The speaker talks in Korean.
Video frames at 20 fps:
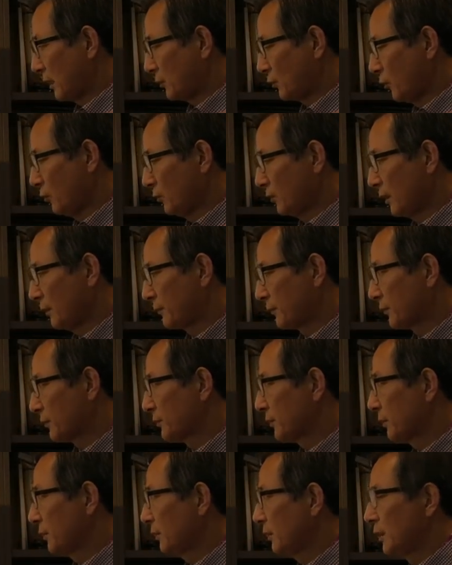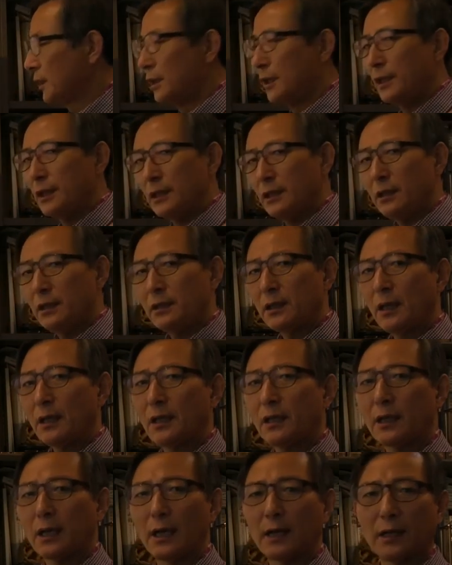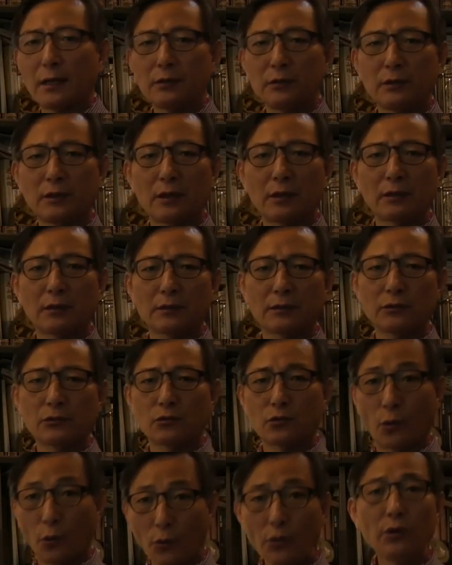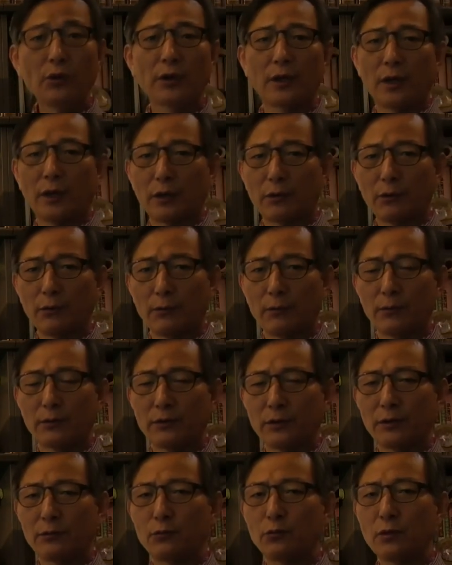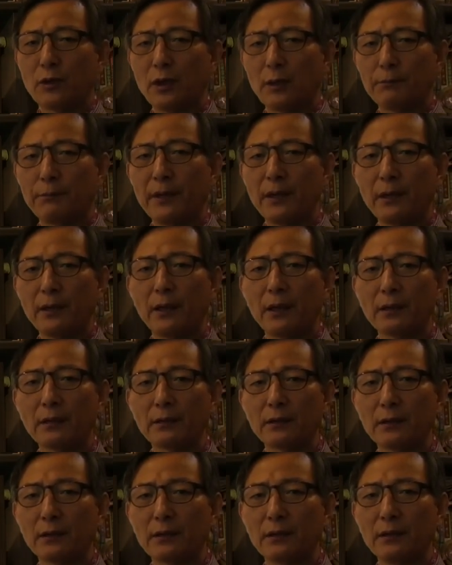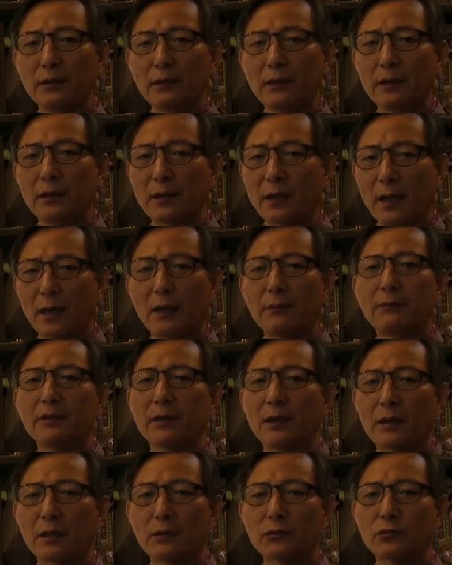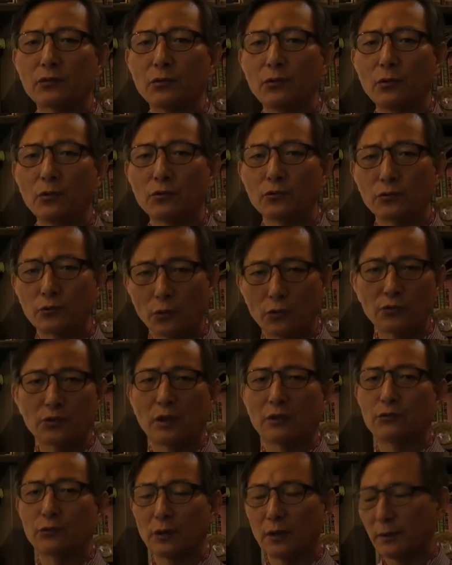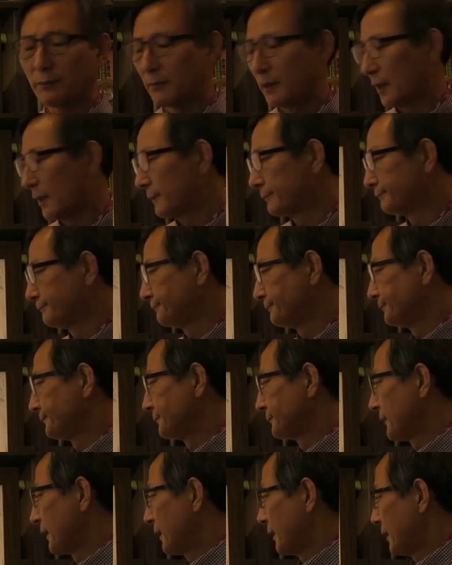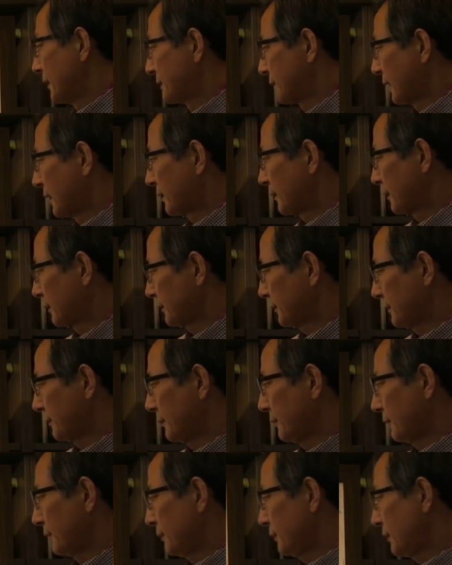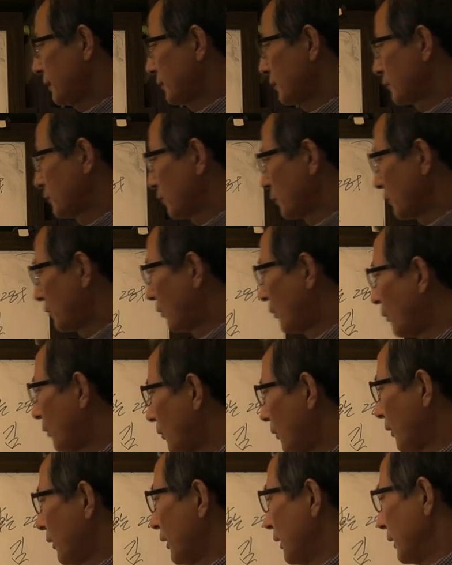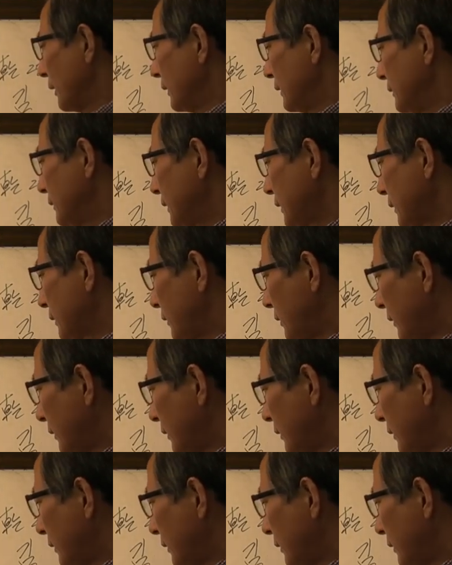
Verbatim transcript: 통근함으로써 인간이 강해진다는 것은 좋은 거예요. 후와 편관 기계는 일간이 강하면 강할수록 좋은 사주가 됩니다. 자, 그래서 이때는 좋고 이제